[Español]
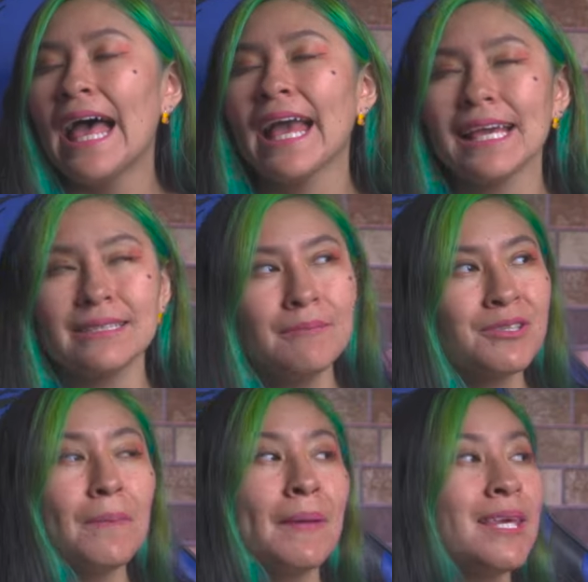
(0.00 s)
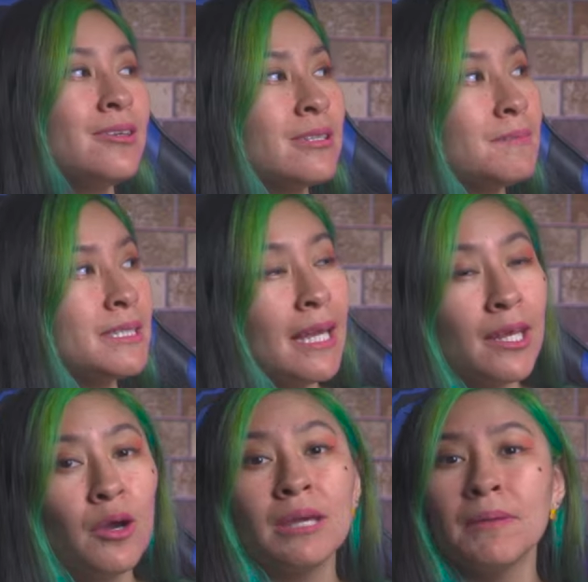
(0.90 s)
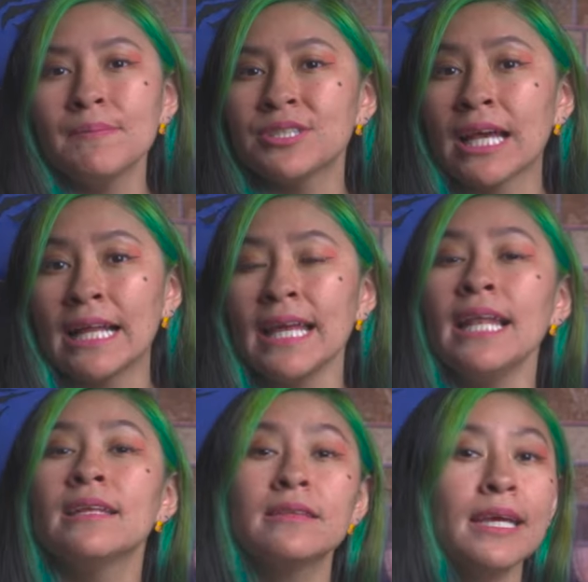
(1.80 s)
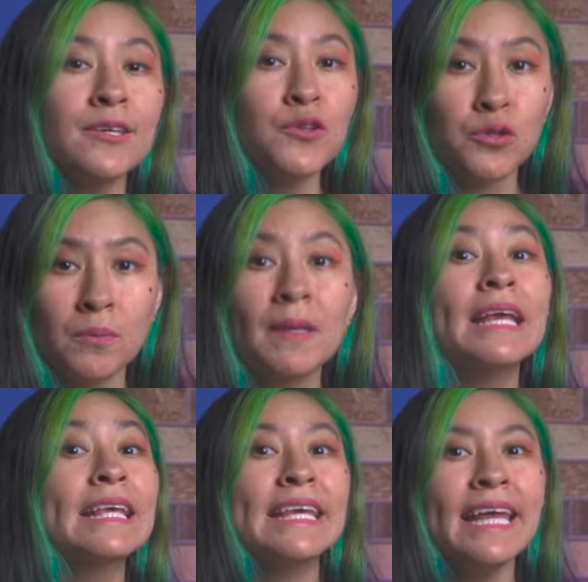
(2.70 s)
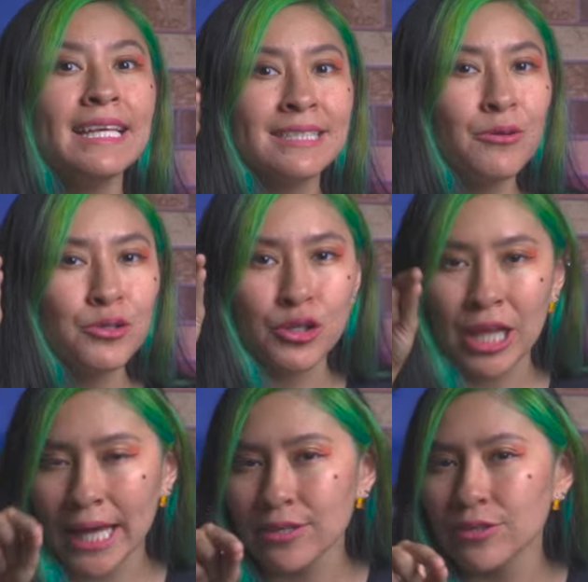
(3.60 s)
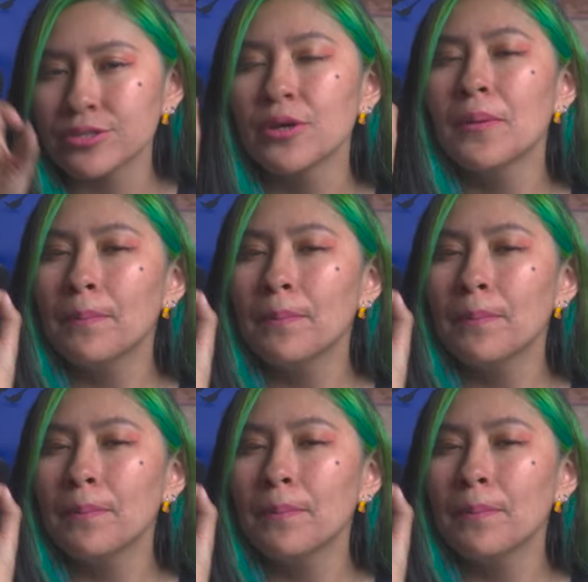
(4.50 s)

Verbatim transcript: Aquí están mis compañeros de misterio y miembros del canal de YouTube. ¿Quieres ser uno de ellos?